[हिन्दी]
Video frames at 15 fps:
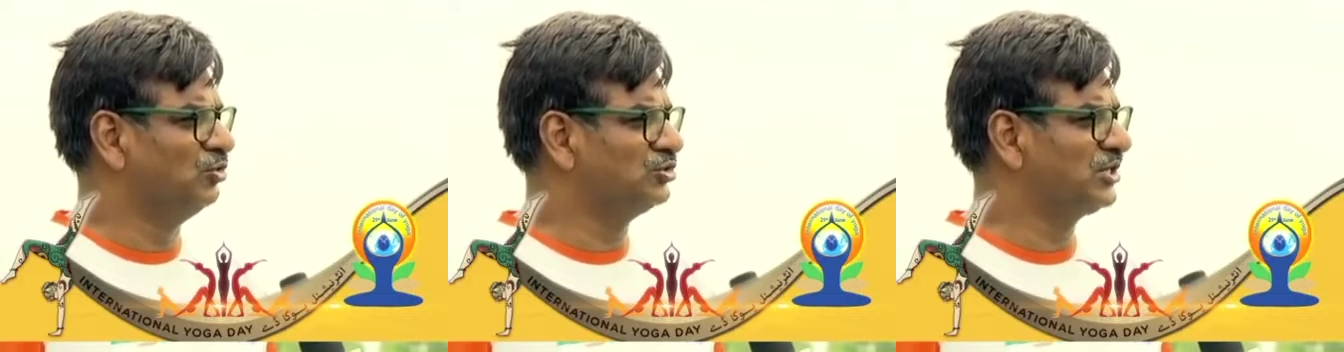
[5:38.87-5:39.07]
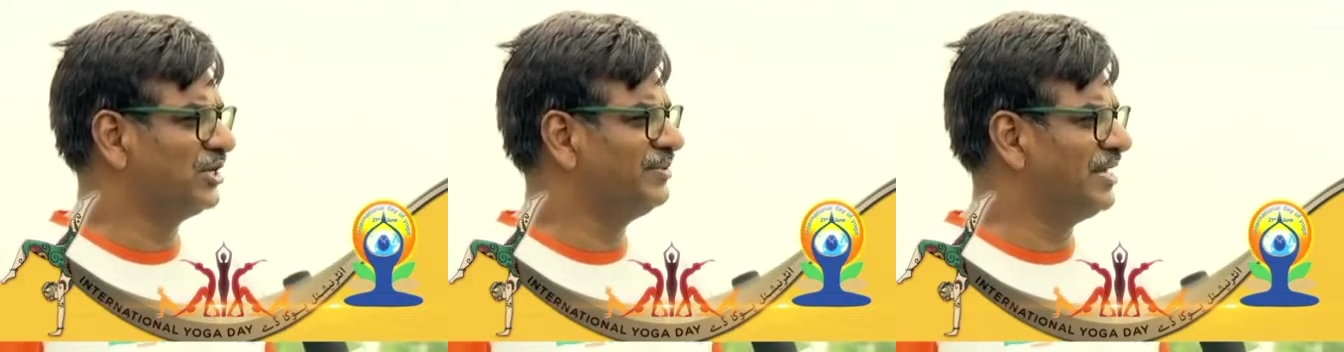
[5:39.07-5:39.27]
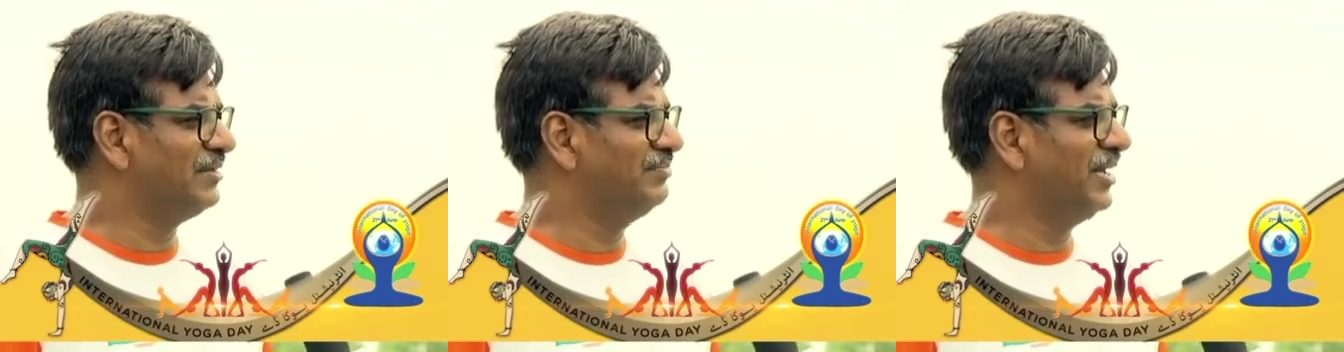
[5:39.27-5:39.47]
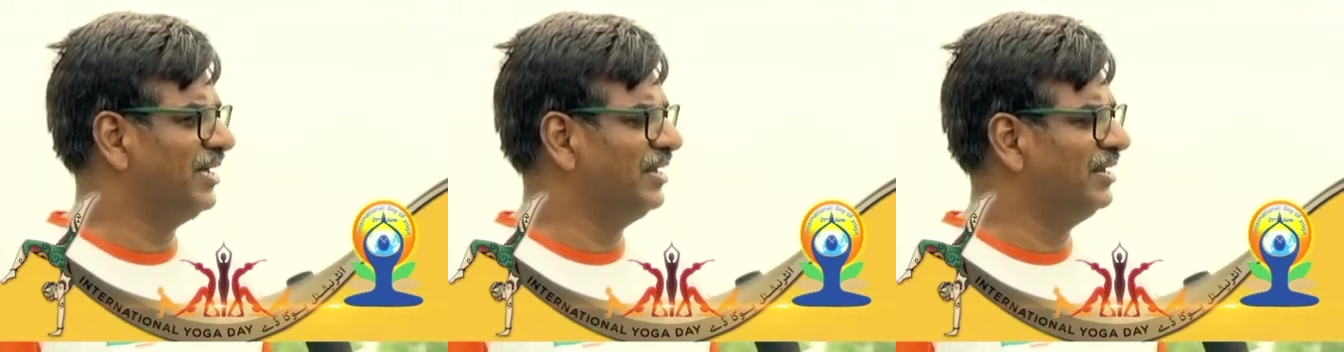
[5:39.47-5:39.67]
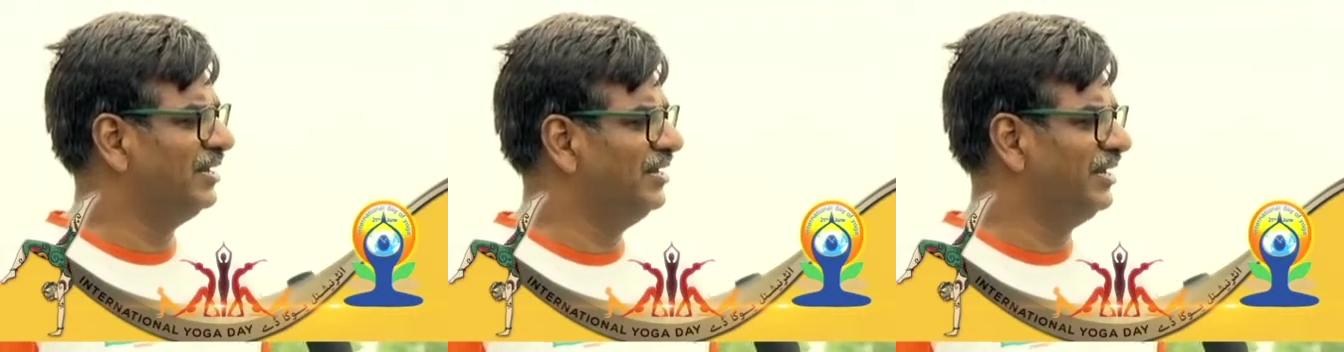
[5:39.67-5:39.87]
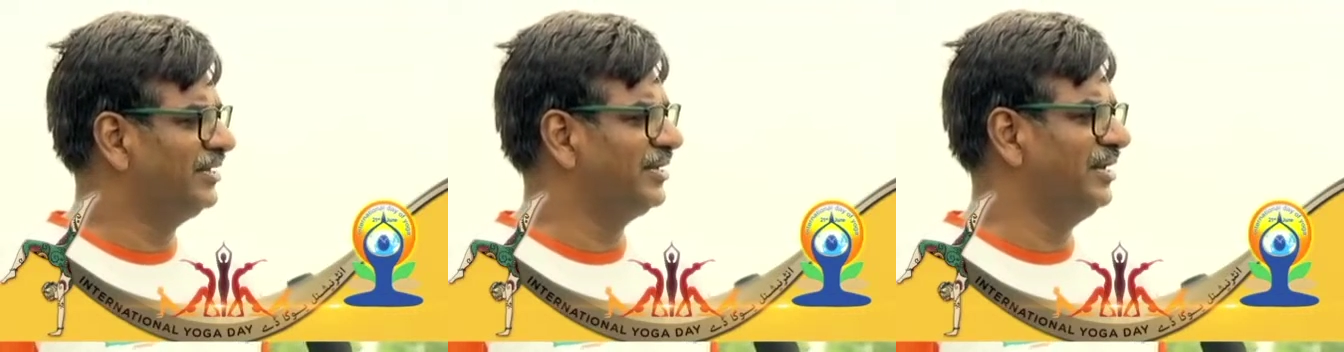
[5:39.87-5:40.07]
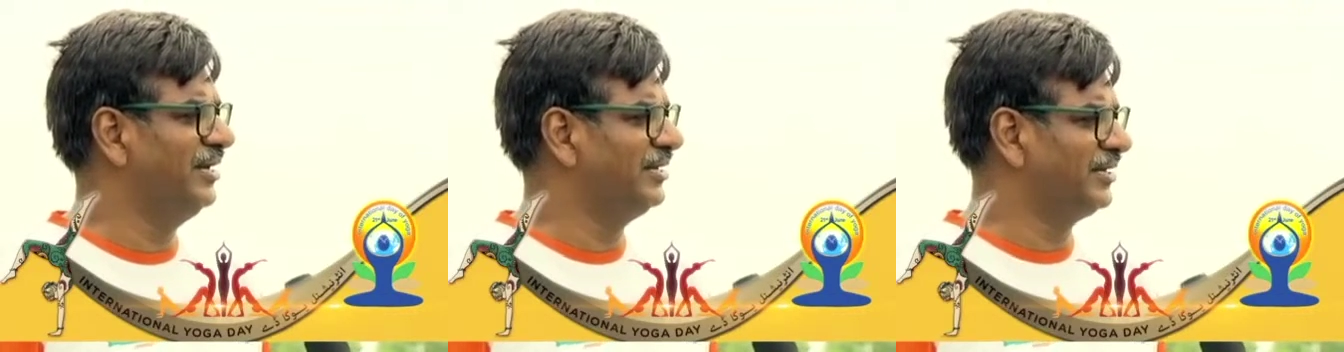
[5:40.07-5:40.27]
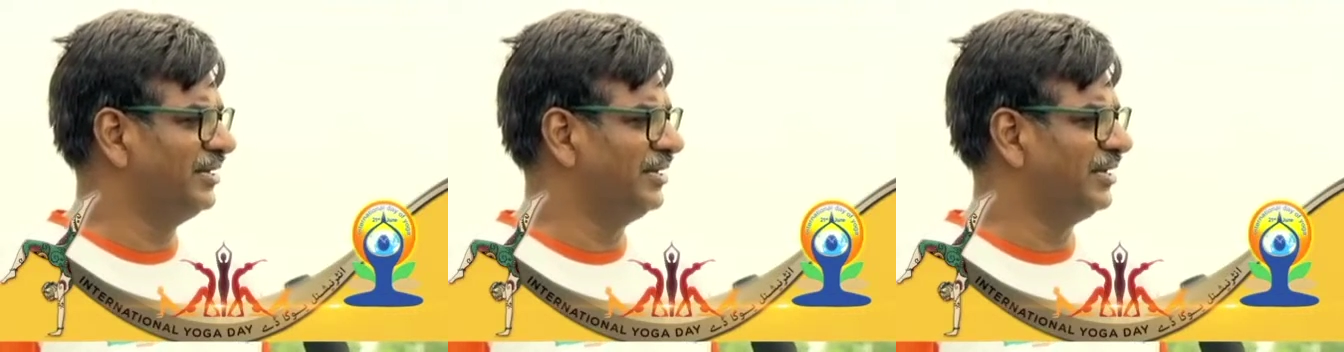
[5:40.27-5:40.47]
उसके बाद मैं लेटे
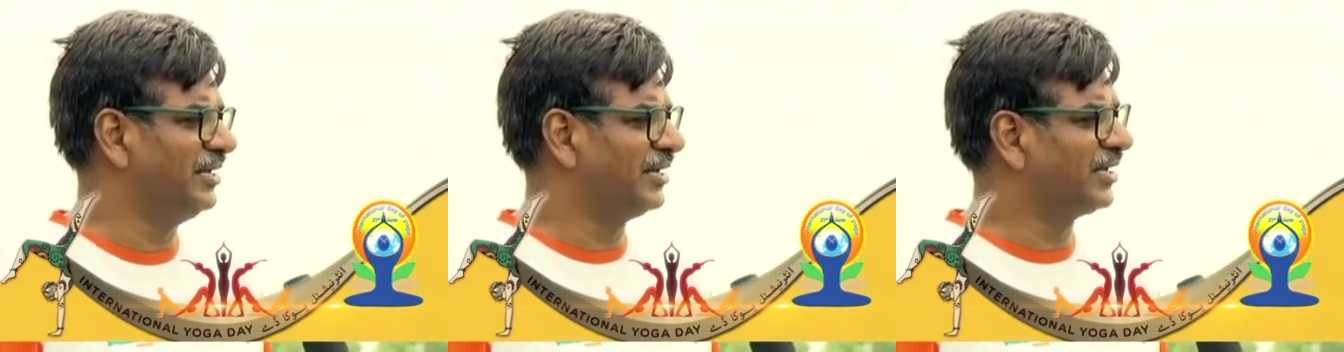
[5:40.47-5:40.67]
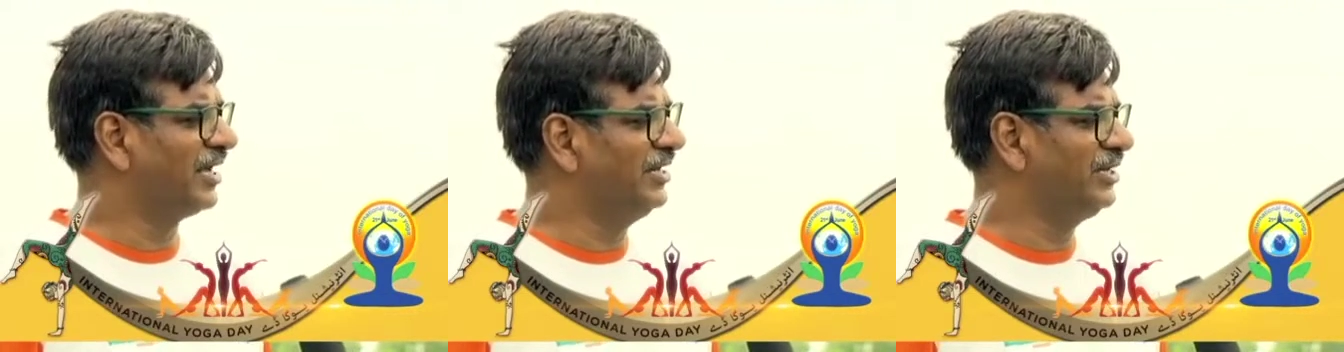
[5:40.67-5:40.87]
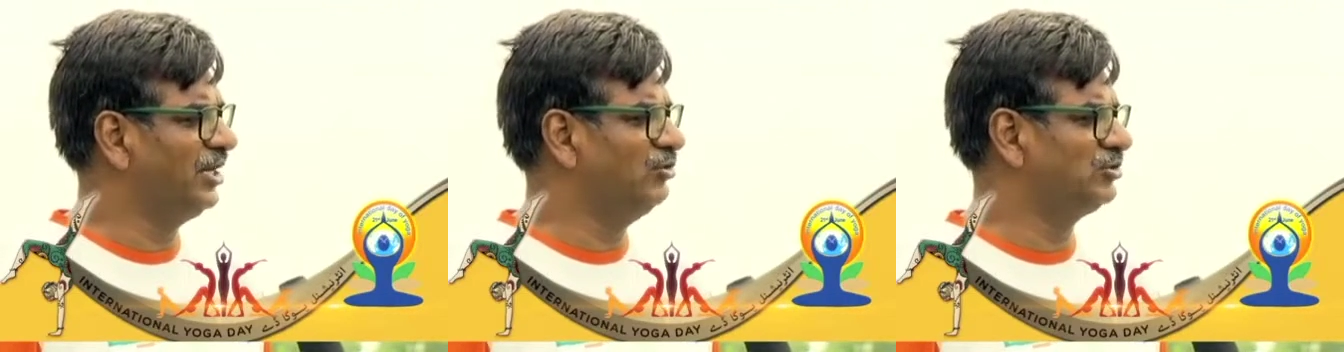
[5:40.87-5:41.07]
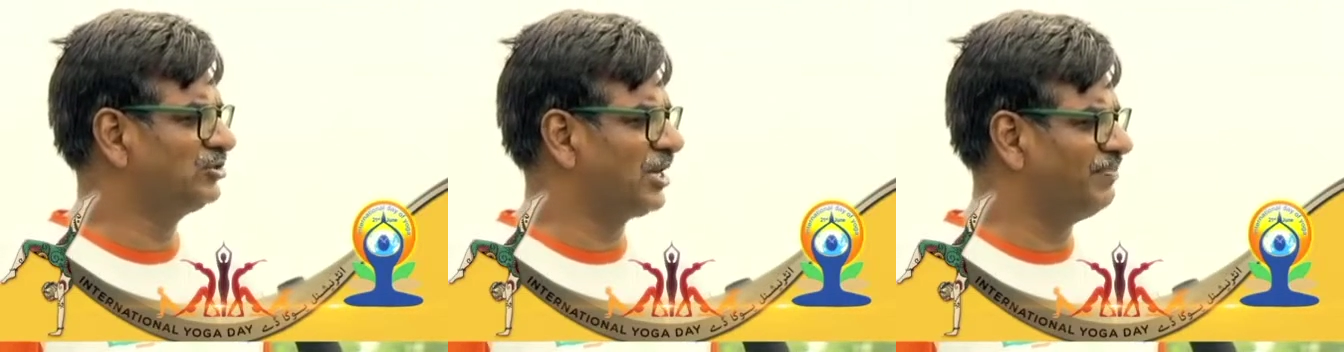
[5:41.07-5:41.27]
लेटे कंटिन्यूस